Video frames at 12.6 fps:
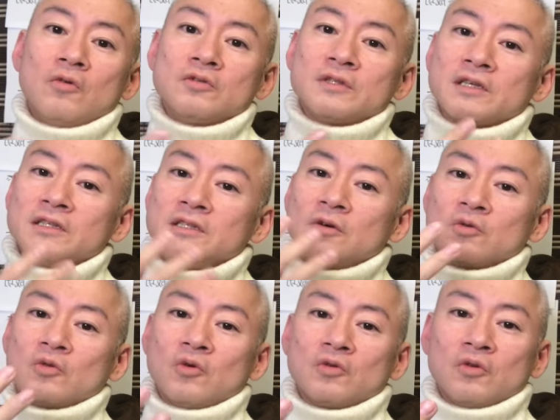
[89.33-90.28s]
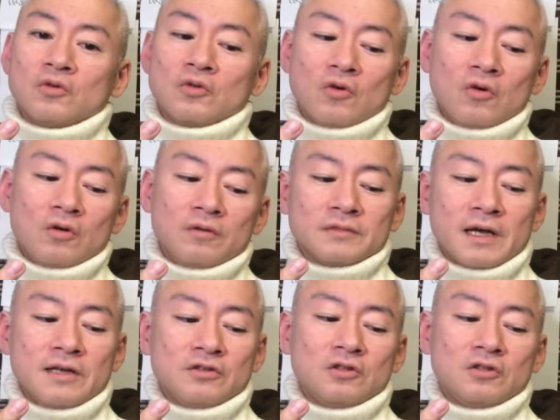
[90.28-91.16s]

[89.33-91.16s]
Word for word: 大崎弟と対